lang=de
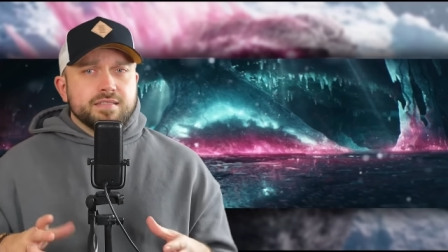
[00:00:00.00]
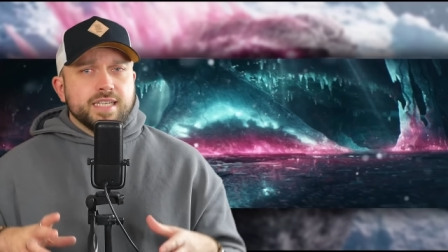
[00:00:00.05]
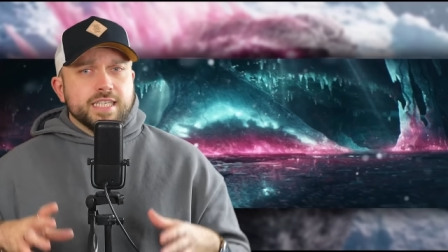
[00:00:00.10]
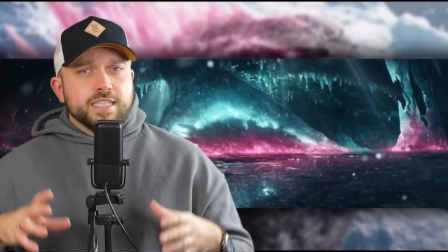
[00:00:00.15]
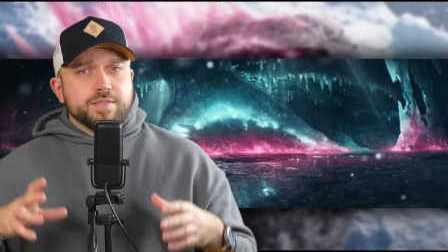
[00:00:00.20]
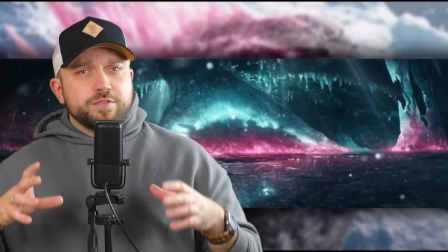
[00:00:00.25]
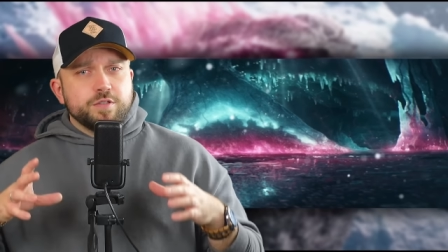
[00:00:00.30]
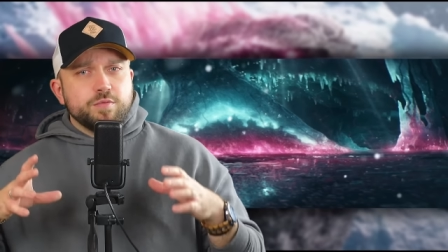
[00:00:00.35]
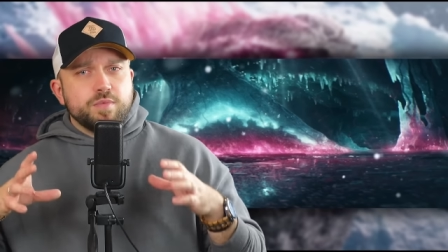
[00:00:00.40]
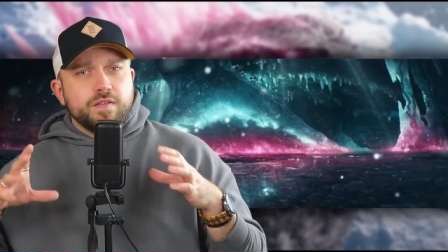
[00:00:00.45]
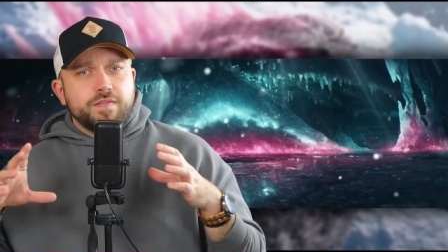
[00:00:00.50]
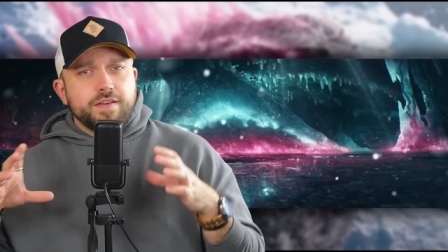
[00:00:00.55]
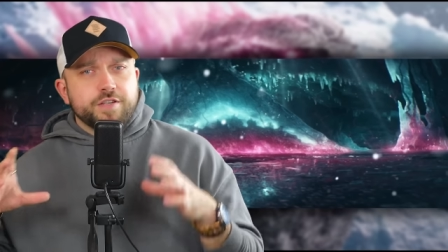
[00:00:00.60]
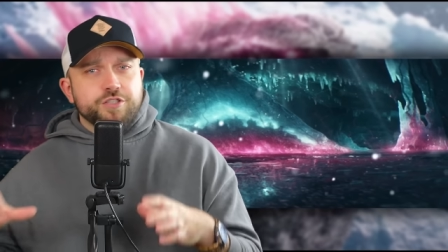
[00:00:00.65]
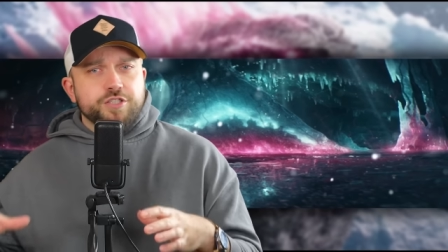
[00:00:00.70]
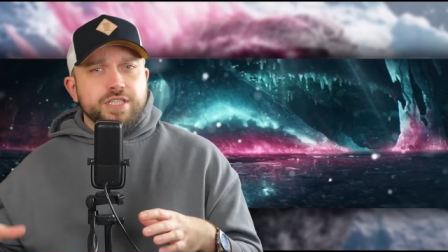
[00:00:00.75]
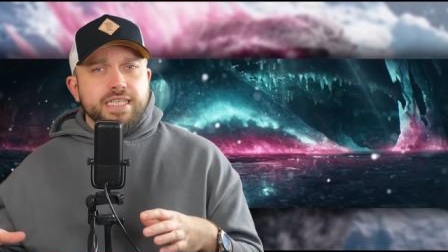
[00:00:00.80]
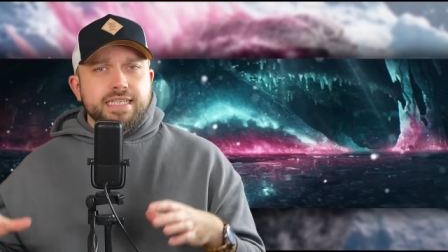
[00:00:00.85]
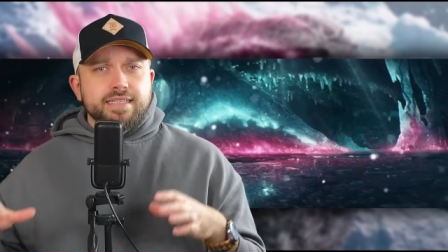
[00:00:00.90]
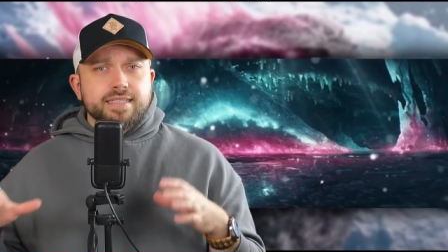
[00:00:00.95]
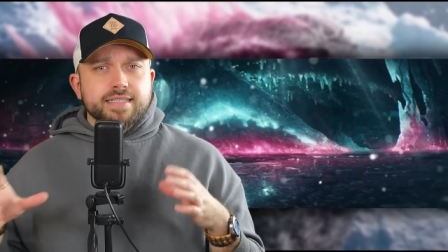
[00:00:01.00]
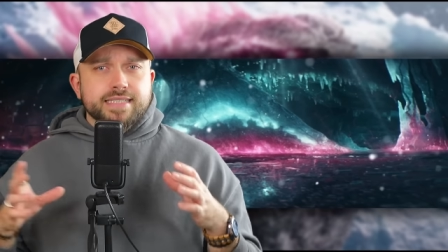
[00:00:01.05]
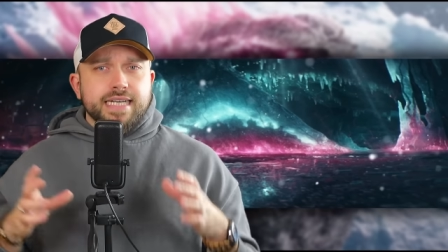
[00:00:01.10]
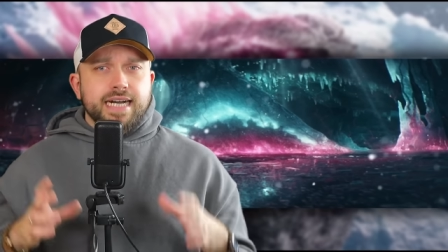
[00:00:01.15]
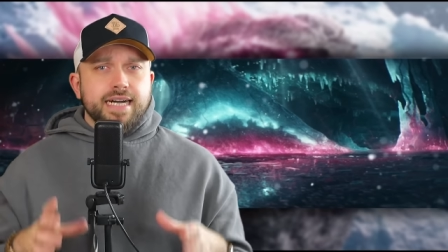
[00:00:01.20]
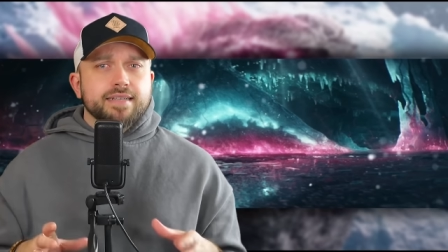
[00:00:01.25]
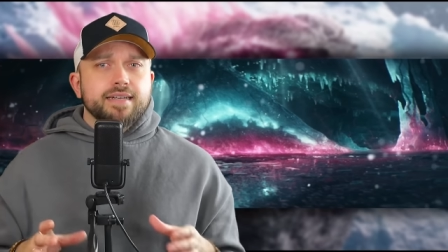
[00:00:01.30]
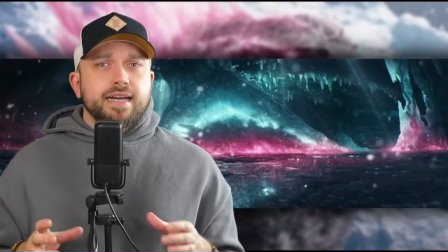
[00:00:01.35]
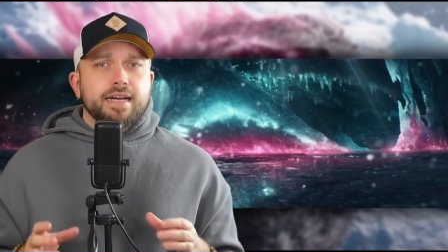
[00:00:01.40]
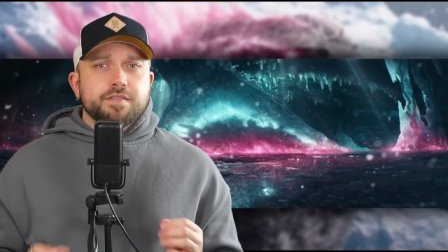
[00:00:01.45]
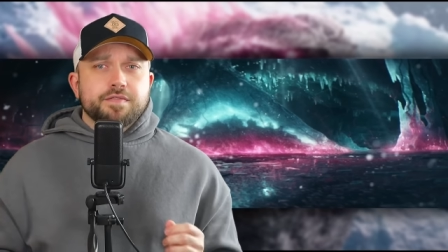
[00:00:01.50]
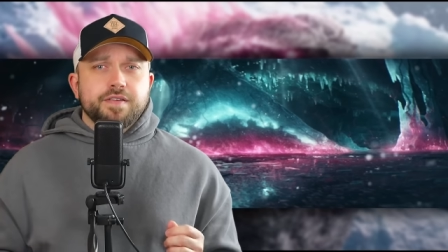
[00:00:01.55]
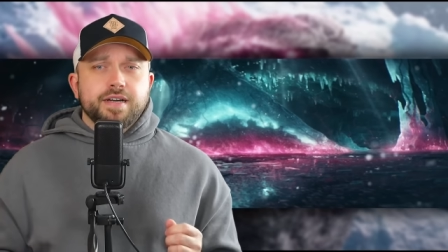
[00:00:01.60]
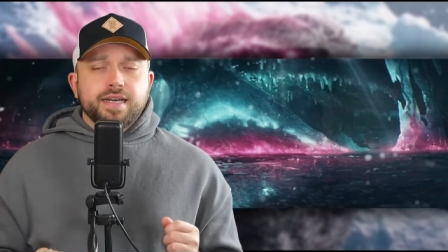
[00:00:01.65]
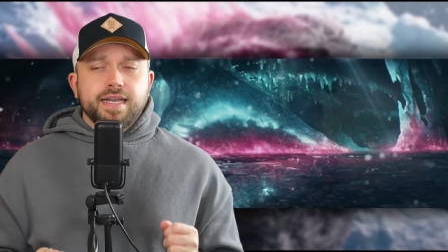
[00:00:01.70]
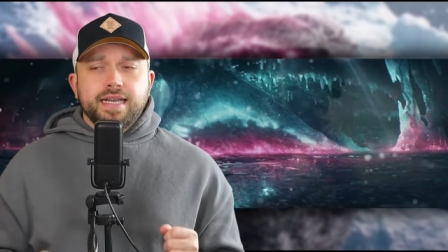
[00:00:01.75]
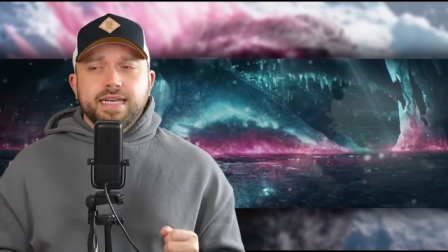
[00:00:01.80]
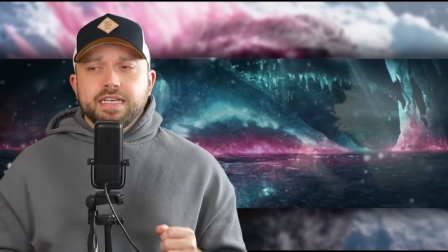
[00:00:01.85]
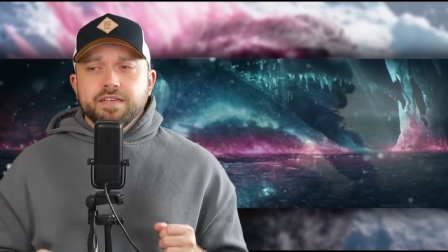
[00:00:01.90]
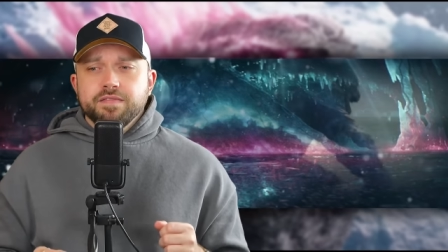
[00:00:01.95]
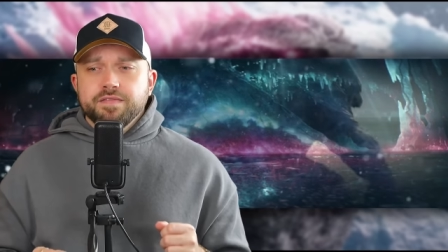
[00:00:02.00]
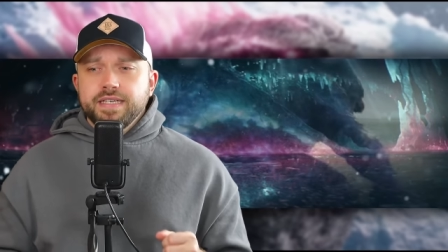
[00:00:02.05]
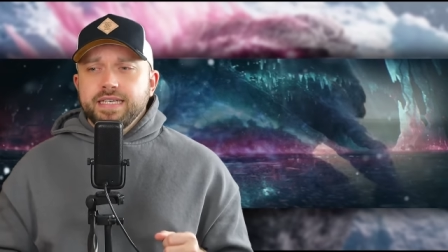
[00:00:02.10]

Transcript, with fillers: dass wir über verschiedene Sachen einfach reden,